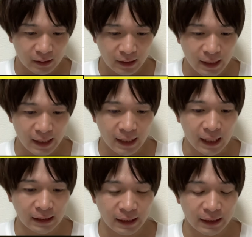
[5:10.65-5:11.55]
えー、
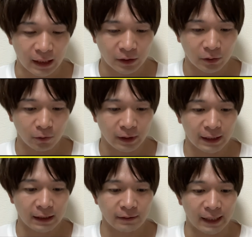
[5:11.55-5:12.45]
かなり圧倒
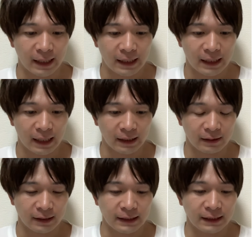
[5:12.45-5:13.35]
的ですね。はい。
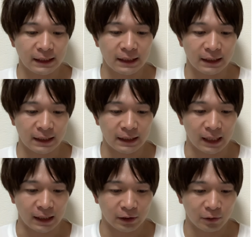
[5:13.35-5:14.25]
1位、2位
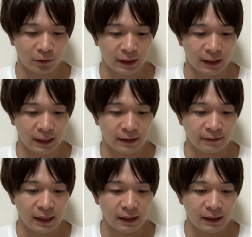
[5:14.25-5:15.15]
が圧倒的で、
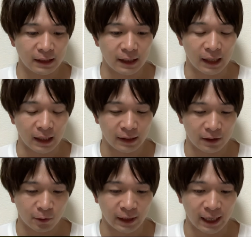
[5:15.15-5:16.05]
3位以下が
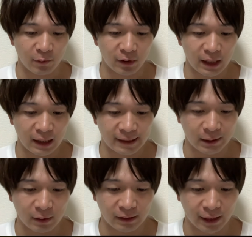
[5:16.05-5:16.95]
結構タイムが
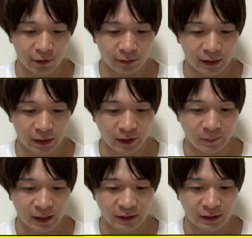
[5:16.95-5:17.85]
固まってるっていう
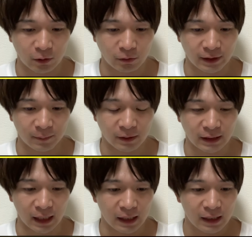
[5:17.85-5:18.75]
イメージでございまし
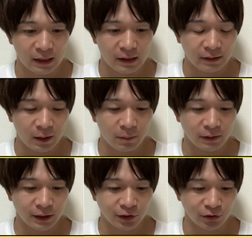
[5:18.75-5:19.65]
た。南
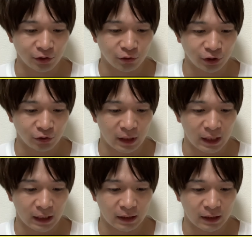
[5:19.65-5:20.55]
波選手、調子を
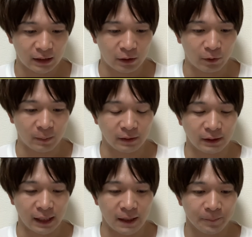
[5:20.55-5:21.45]
上げてきてはいます
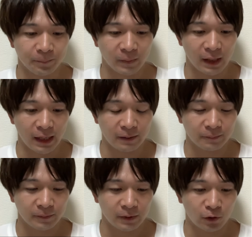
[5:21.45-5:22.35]
ね。はい。
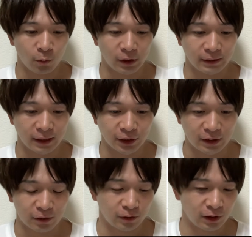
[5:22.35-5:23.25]
小堀選手
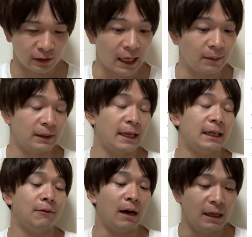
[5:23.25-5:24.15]
はこの大
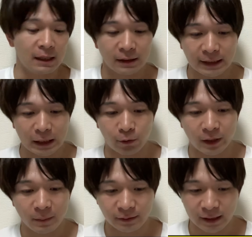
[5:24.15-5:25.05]
会は出てお
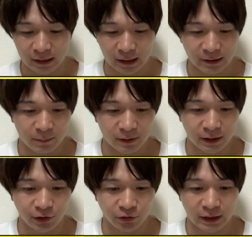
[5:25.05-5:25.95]
りませんが、南波
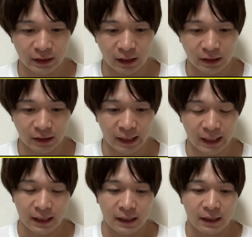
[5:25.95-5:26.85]
選手いい感じ
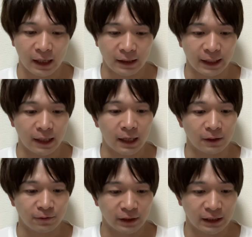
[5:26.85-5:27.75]
で、はい、怪我か
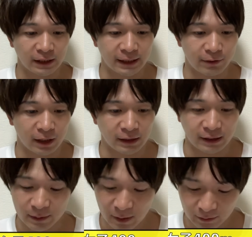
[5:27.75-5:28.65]
ら復帰してきてる感
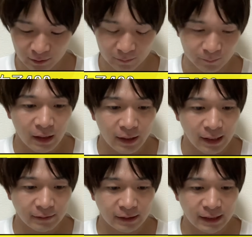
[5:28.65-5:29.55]
じがあります。
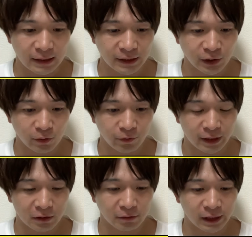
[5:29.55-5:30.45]
はい、次、男子4振
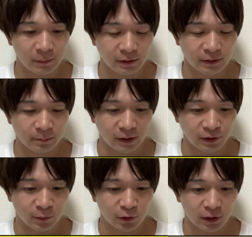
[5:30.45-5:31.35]
りでございます。
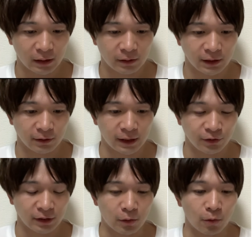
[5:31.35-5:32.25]
松本克弘
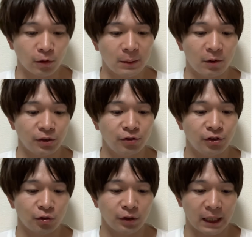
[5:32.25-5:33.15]
選手がここでも優
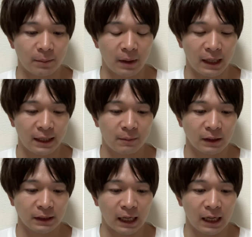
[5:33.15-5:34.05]
勝して参り
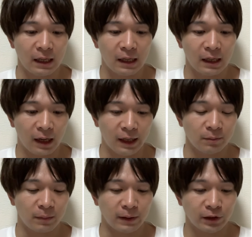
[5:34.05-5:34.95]
ました。はい、
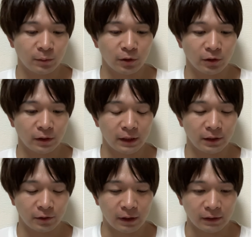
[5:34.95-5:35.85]
松本
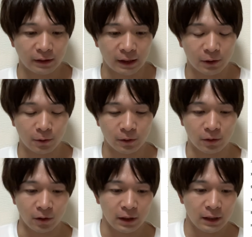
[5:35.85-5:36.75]
選手は先ほ
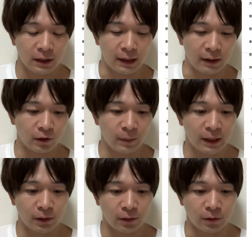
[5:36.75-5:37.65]
ど100
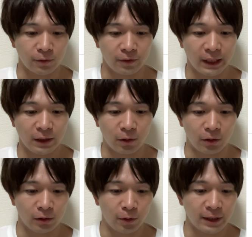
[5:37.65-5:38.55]
メートルのフリーを
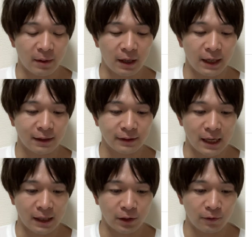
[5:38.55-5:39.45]
終えたばっかりです
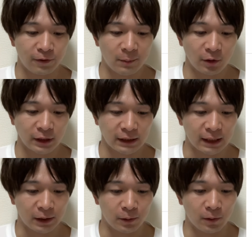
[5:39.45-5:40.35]
が、4振りもしっ
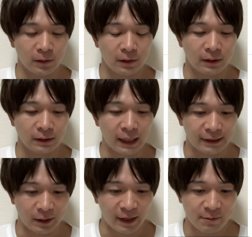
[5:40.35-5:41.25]
かりと耐
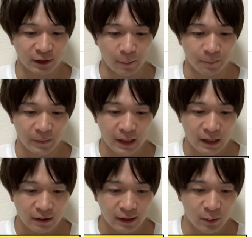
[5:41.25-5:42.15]
えて参りました。
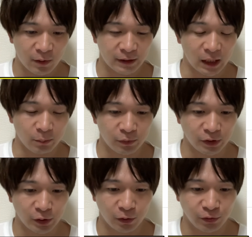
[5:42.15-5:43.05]
タイムが3
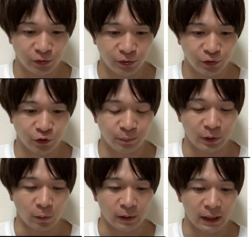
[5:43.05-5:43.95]
分40
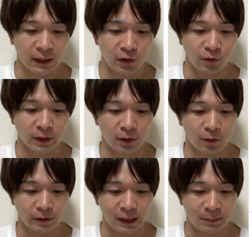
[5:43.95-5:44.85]
秒79で
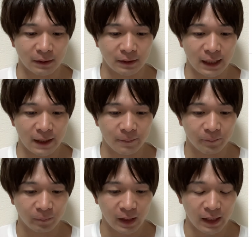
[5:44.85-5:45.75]
ございますね。
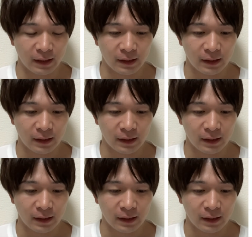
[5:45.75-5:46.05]
はい。